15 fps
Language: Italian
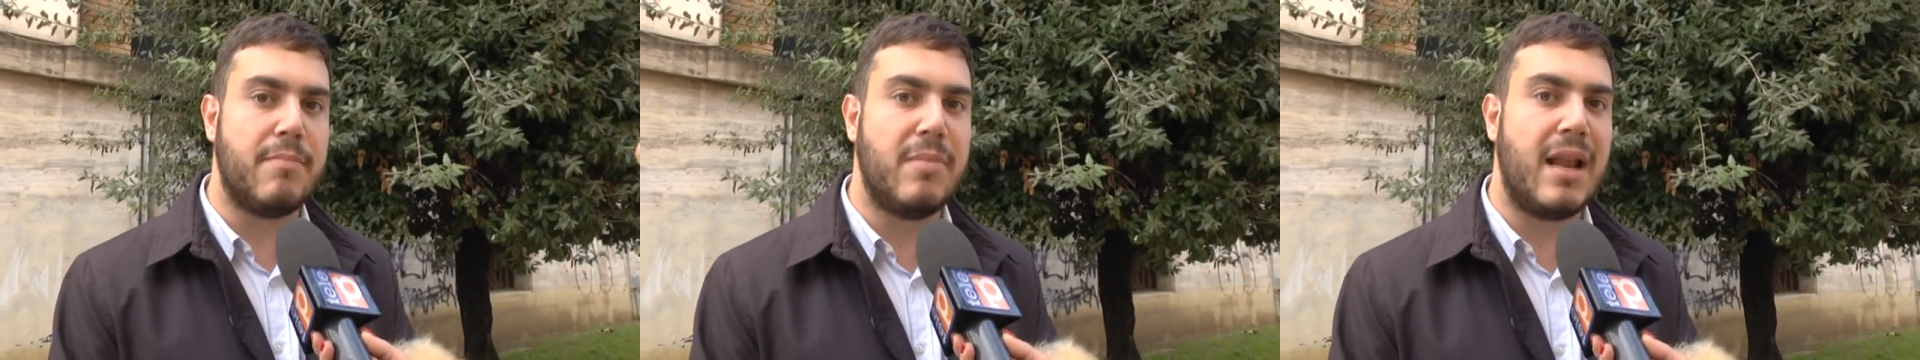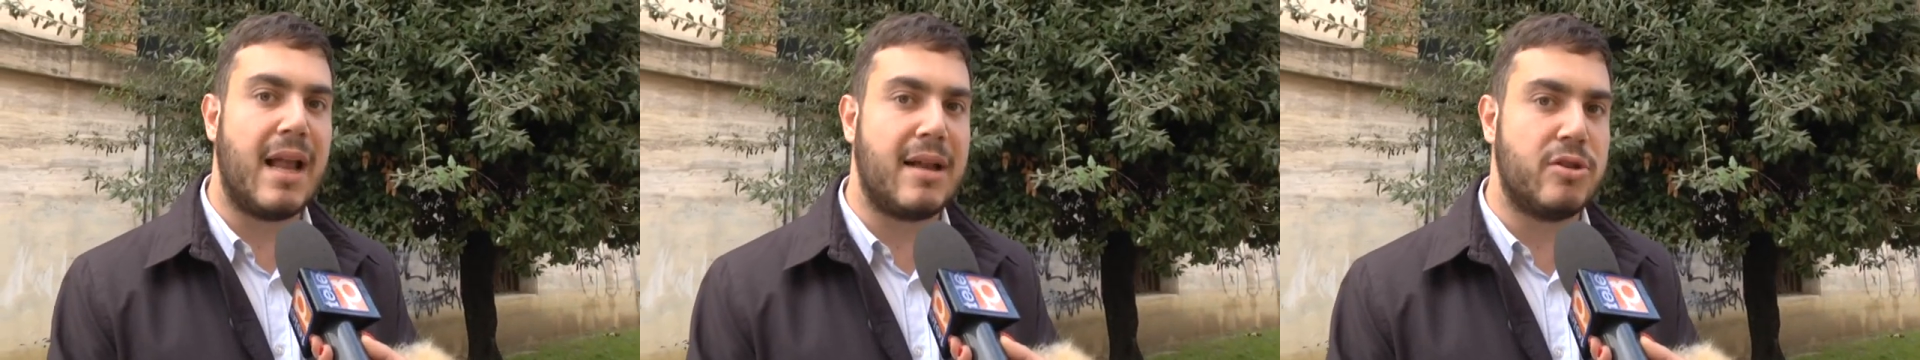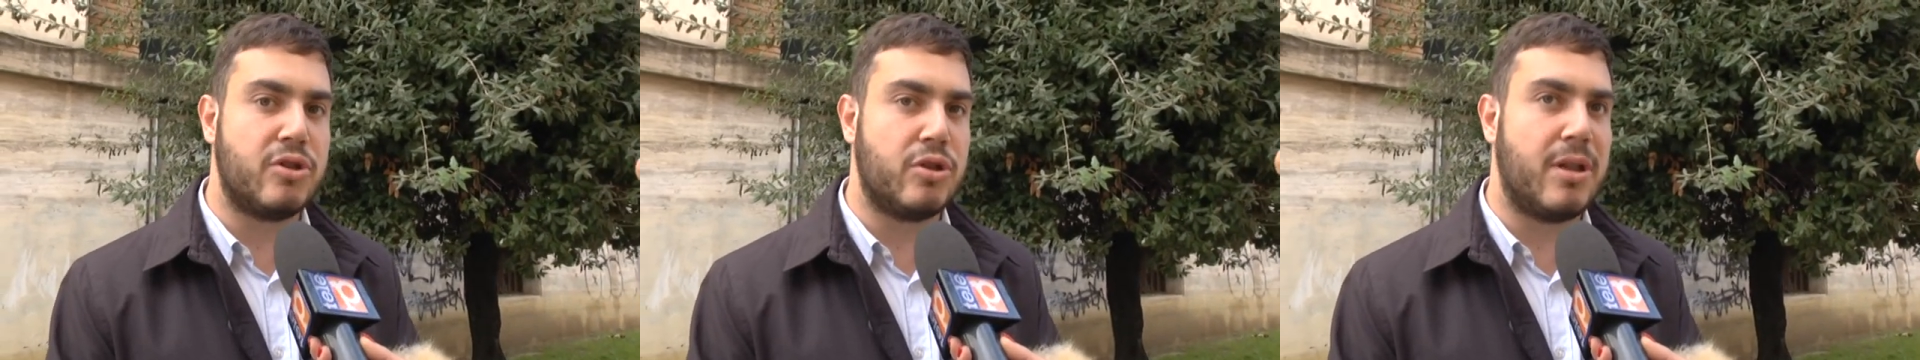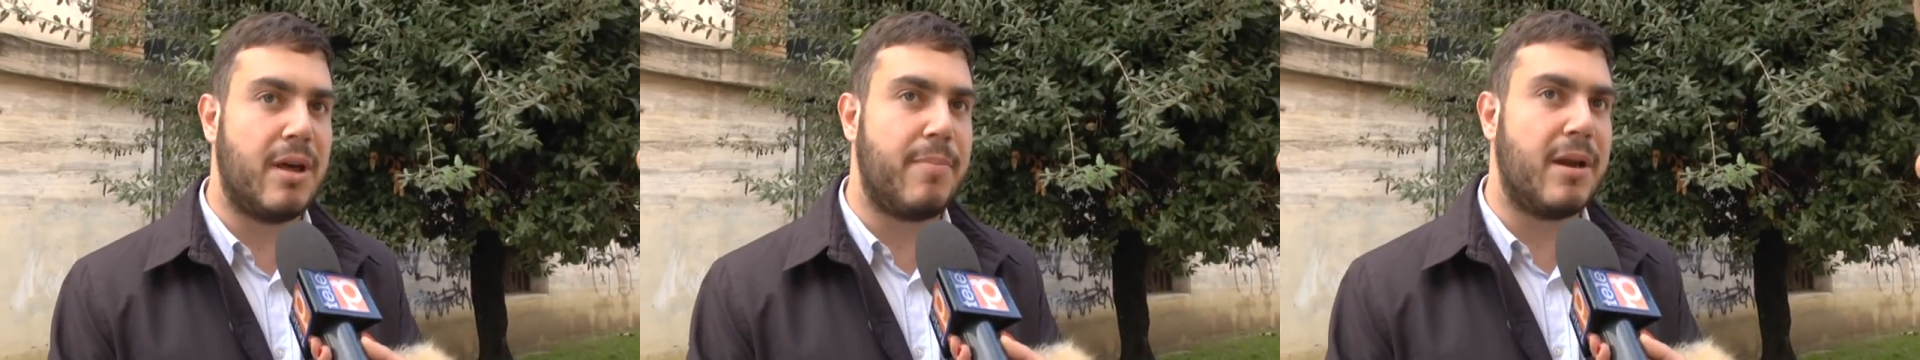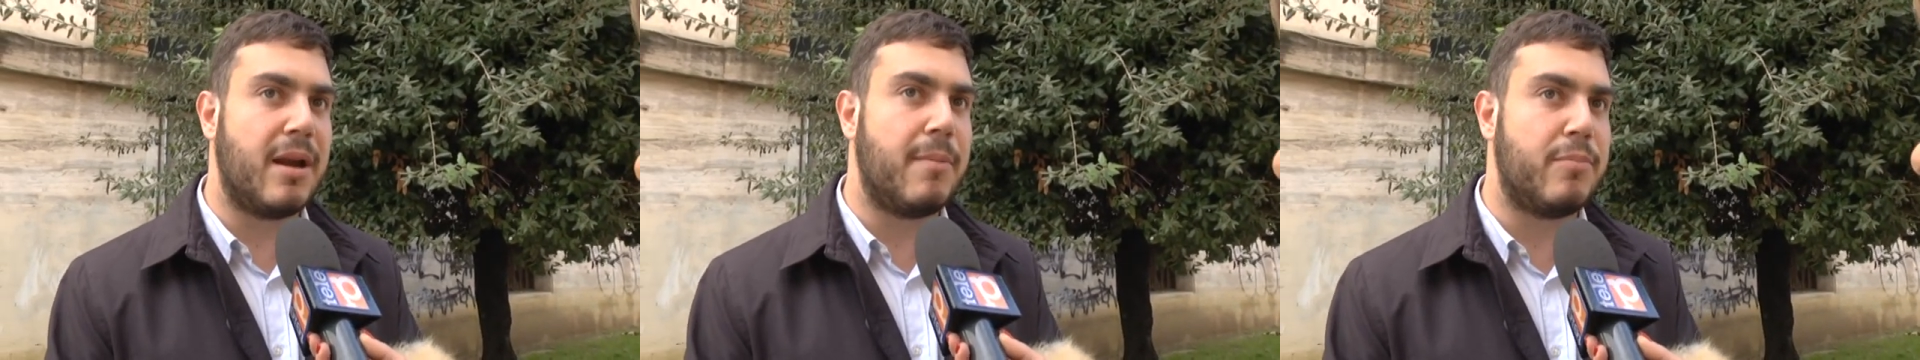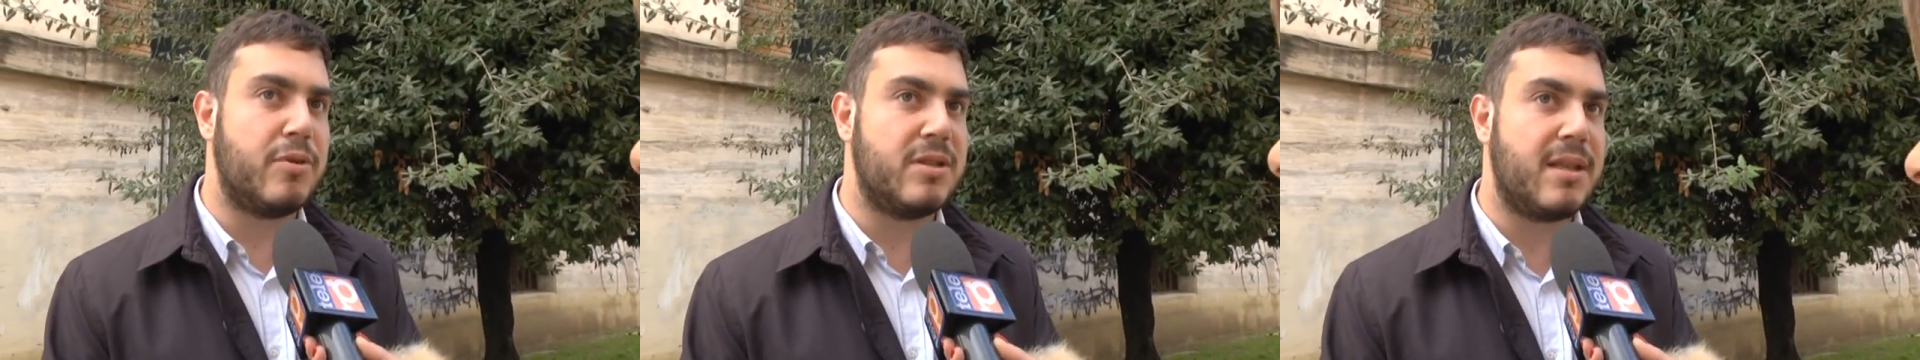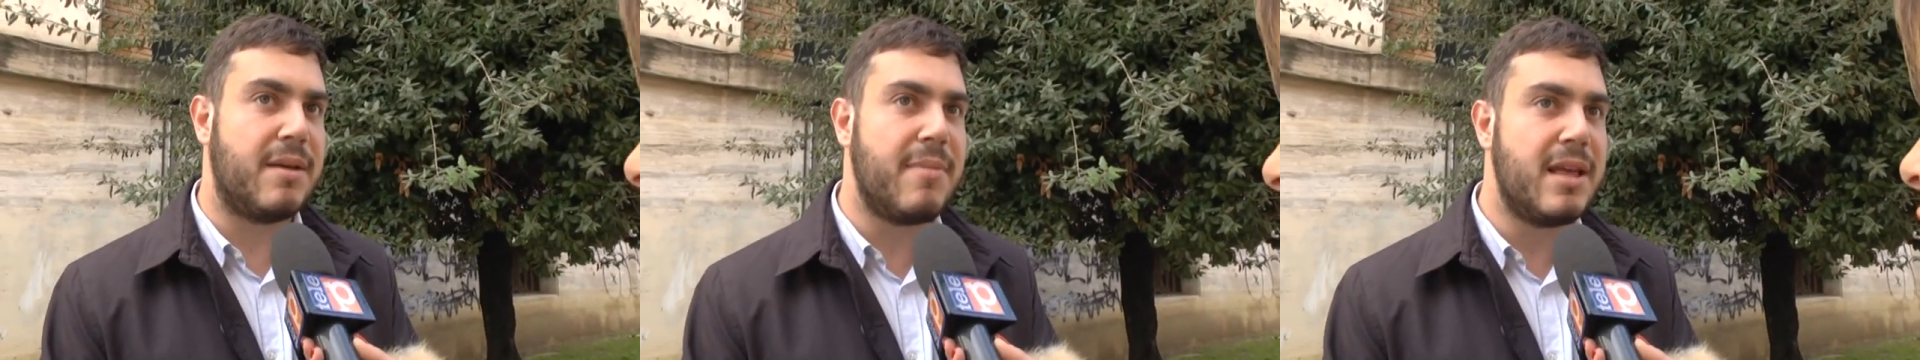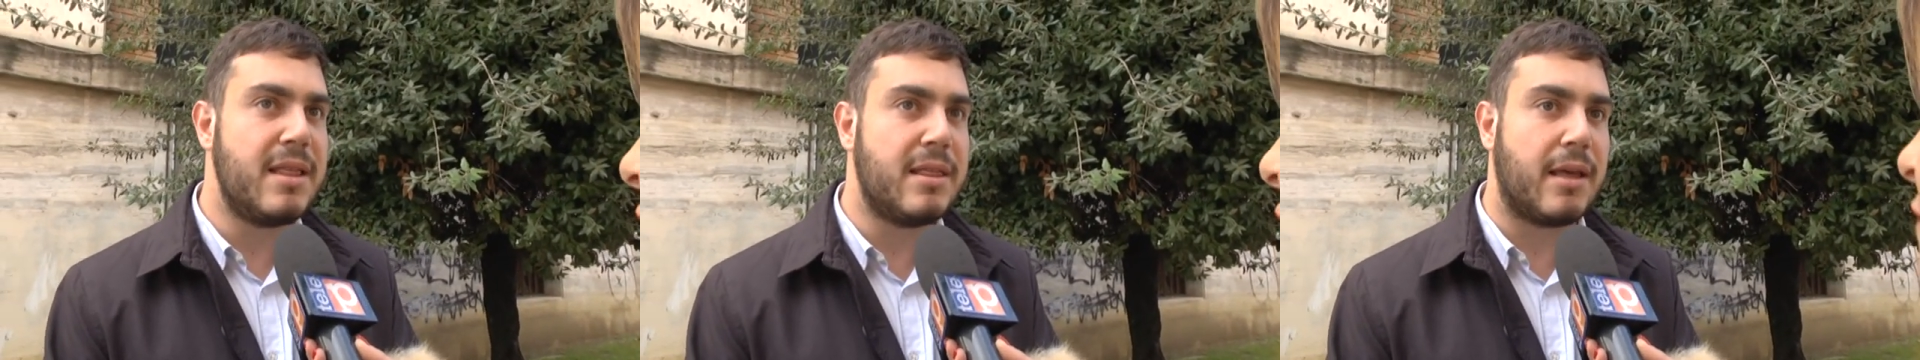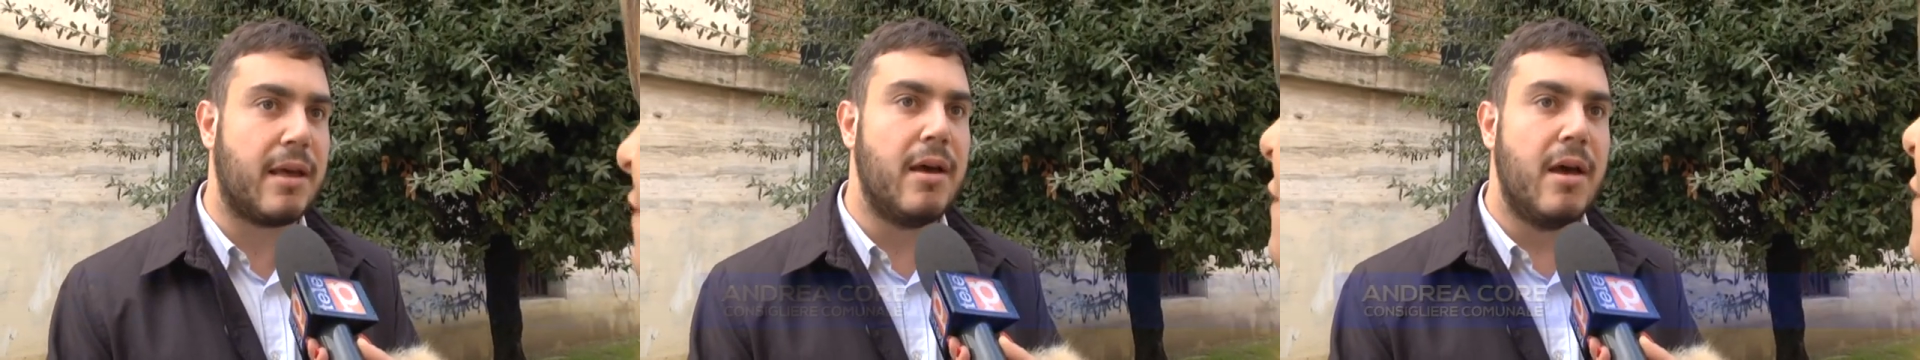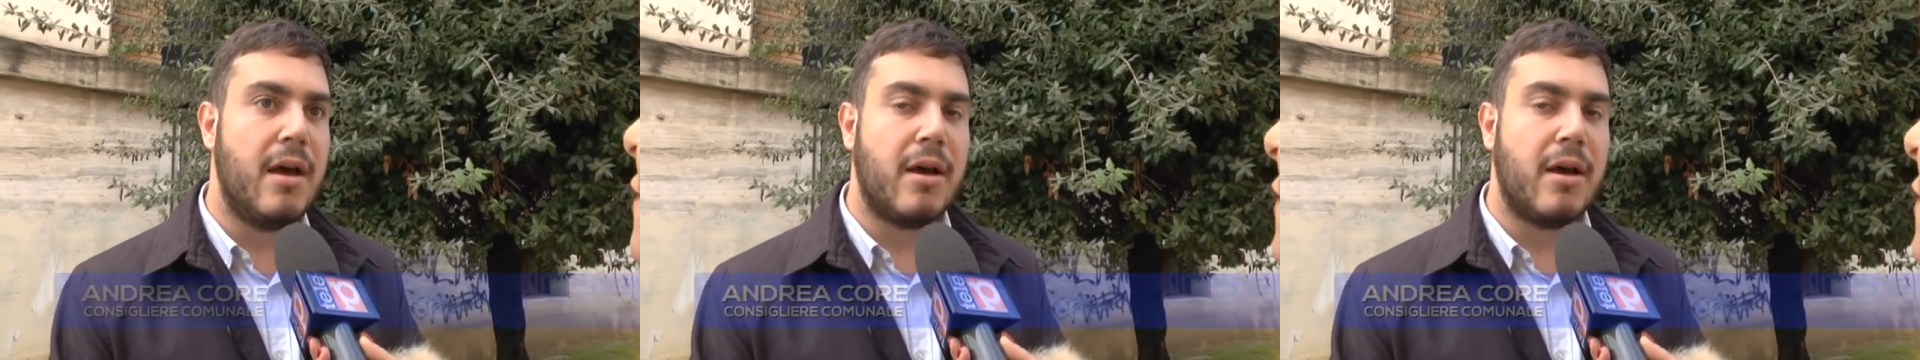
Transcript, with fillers: bilancio da aprire appositamente,